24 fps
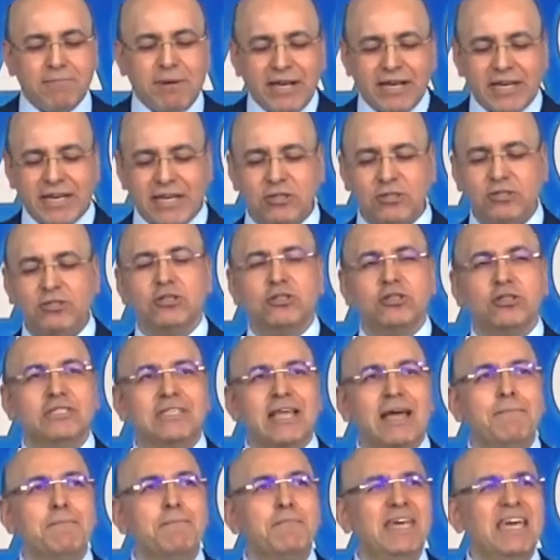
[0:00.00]
para que nosotros
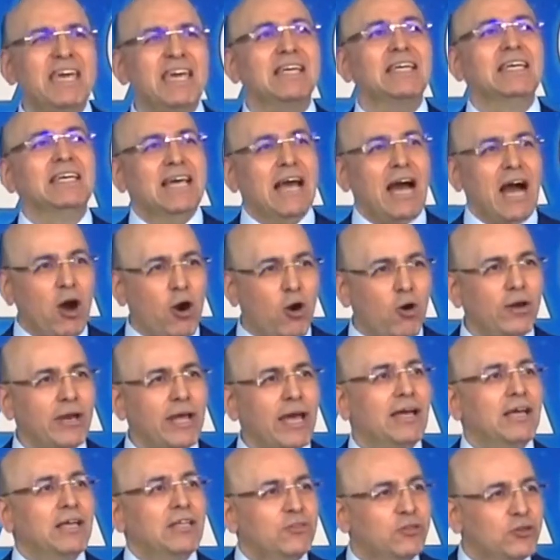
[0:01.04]
también
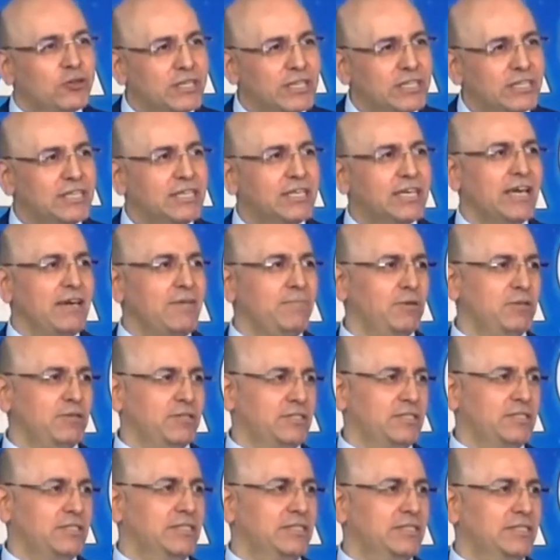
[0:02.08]
ahora nos
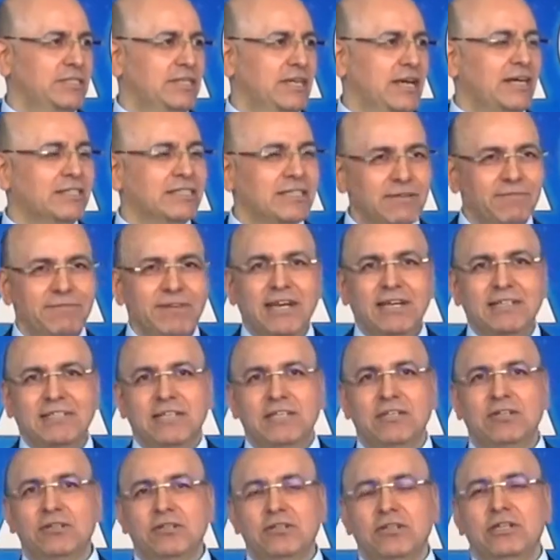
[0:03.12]
dediquemos a servir al
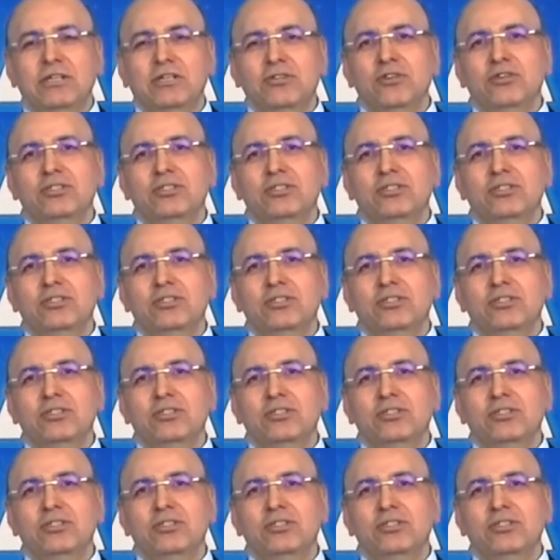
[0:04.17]
Señor.